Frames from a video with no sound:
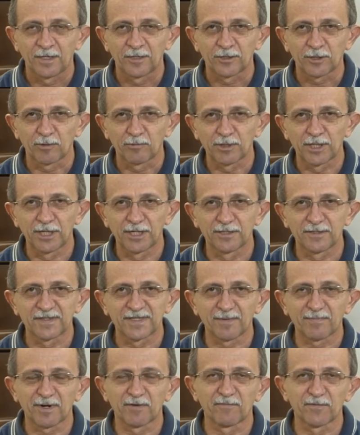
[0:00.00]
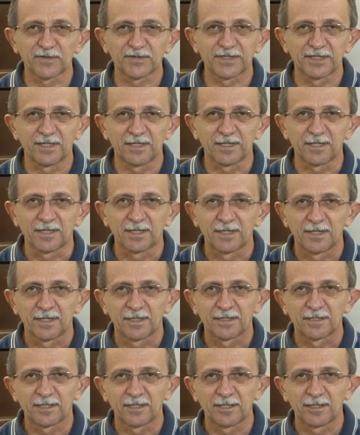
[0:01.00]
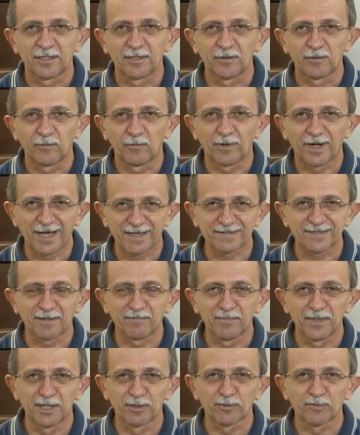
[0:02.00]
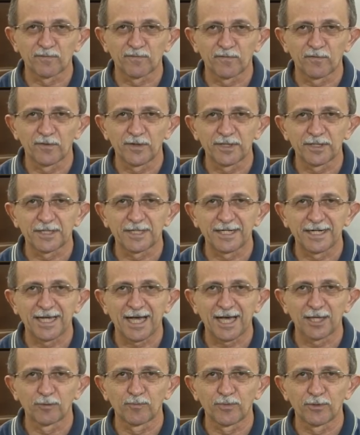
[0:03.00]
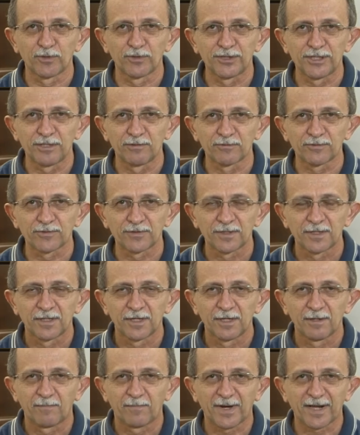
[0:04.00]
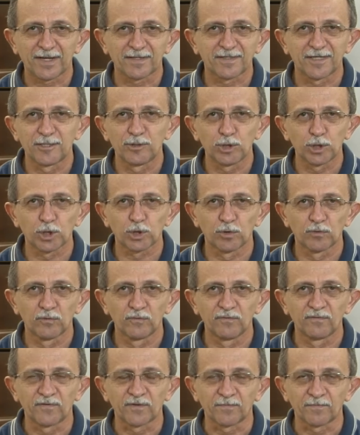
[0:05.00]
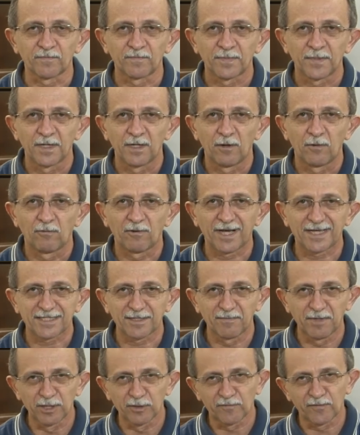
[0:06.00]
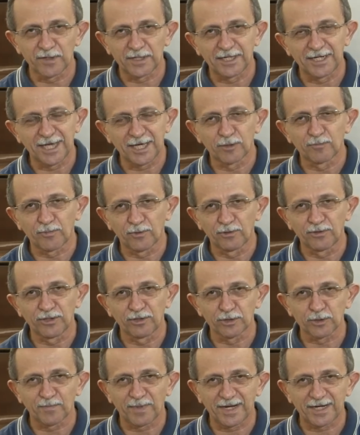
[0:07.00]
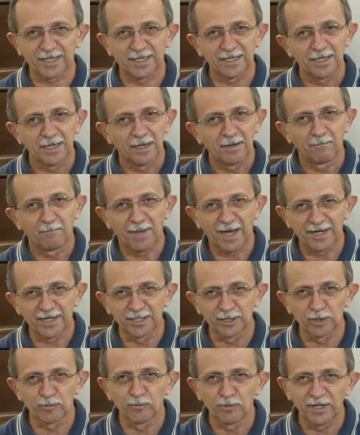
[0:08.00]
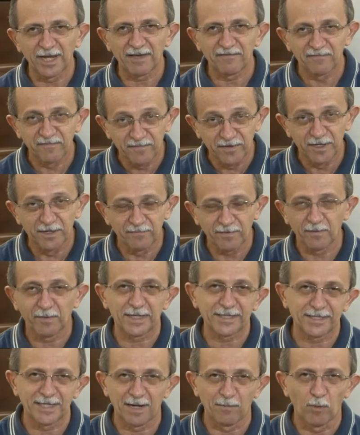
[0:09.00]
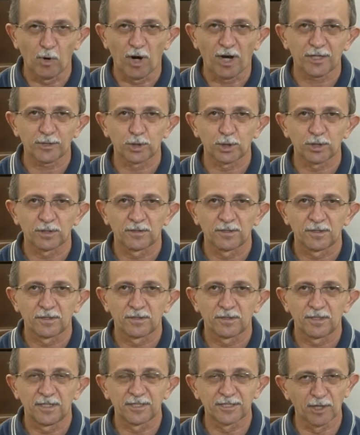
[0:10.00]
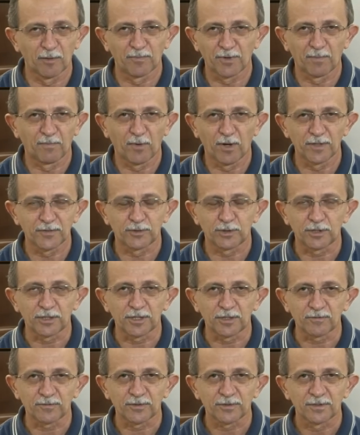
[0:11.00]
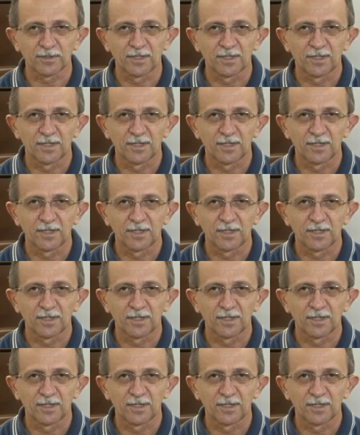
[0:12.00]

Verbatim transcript: Então eu queria dizer para você que o casamento foi criado por Deus para ser indissolúvel. O casamento foi criado por Deus para que marido e mulher vivam até a morte. Esse é o propósito de Deus.